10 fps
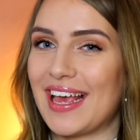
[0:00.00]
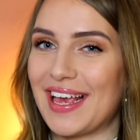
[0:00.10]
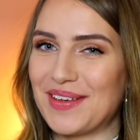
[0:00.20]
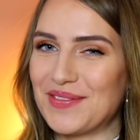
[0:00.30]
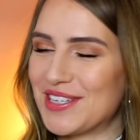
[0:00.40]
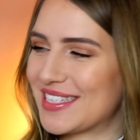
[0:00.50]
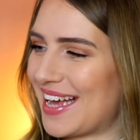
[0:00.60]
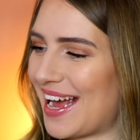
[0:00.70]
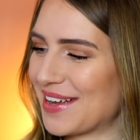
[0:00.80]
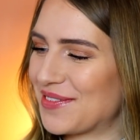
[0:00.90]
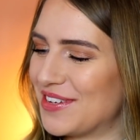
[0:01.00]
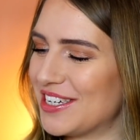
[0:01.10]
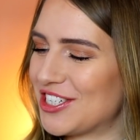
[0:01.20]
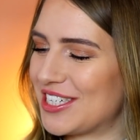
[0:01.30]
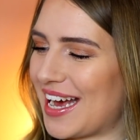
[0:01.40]
Ich würde sagen,
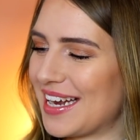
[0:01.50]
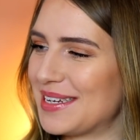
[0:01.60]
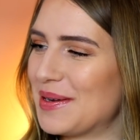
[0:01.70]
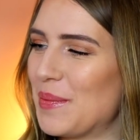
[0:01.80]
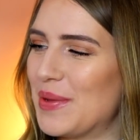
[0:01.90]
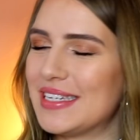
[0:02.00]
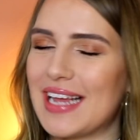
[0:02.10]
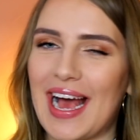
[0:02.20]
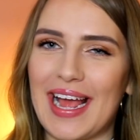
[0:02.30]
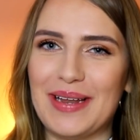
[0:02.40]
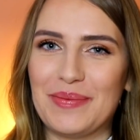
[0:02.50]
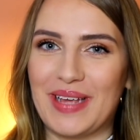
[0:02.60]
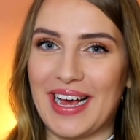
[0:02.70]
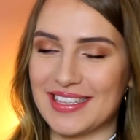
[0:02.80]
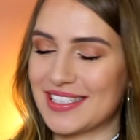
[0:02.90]
wir starten mit einem
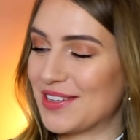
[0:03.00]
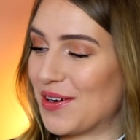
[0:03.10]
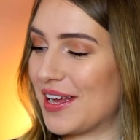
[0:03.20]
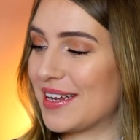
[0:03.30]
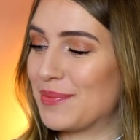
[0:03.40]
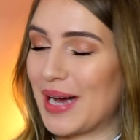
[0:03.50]
ganz neuen,